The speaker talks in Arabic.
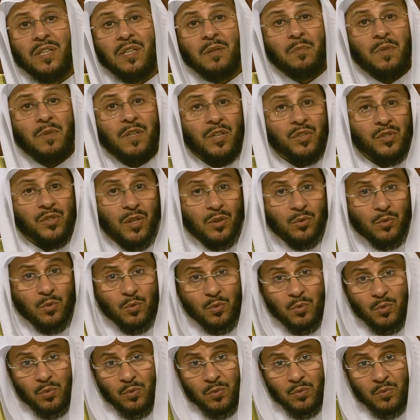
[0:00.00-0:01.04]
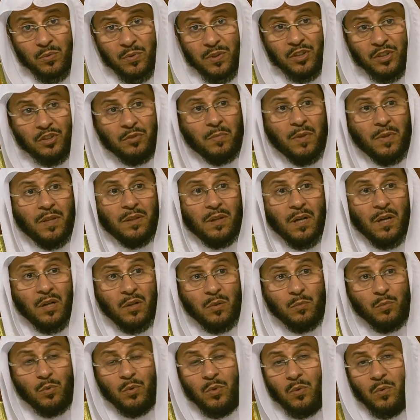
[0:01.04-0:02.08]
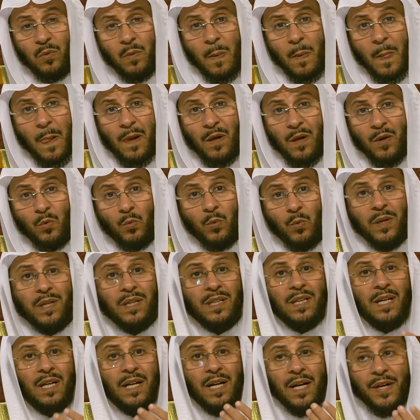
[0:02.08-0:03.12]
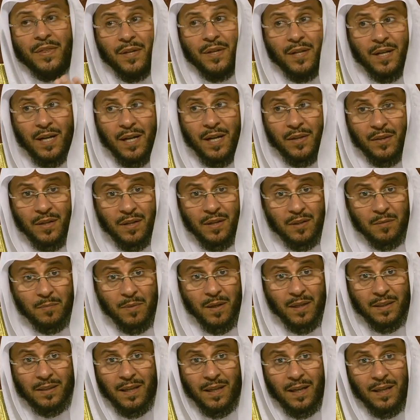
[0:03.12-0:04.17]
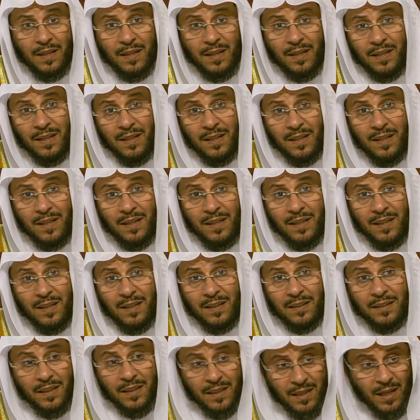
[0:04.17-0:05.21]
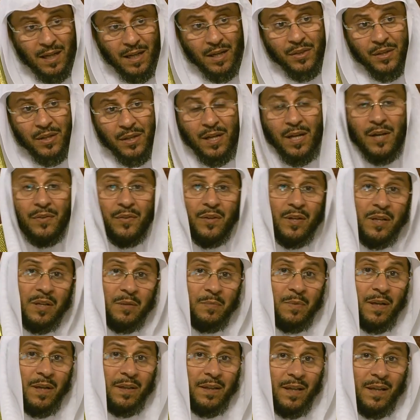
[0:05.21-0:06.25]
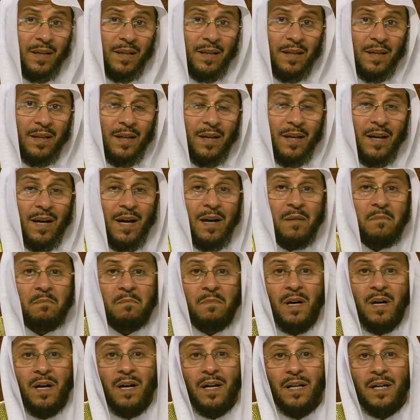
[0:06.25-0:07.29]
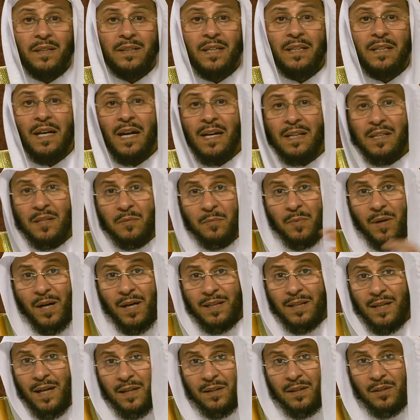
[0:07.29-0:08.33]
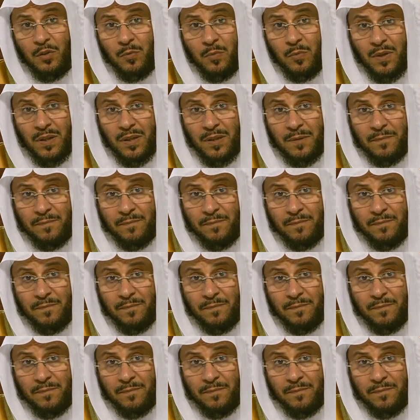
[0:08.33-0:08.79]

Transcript: به صدره ويطمئن قلبه ويرى أثر هذه العبادة عليه يرى أثر هذه العبادة عليه أما أن ينقلب على عقبيه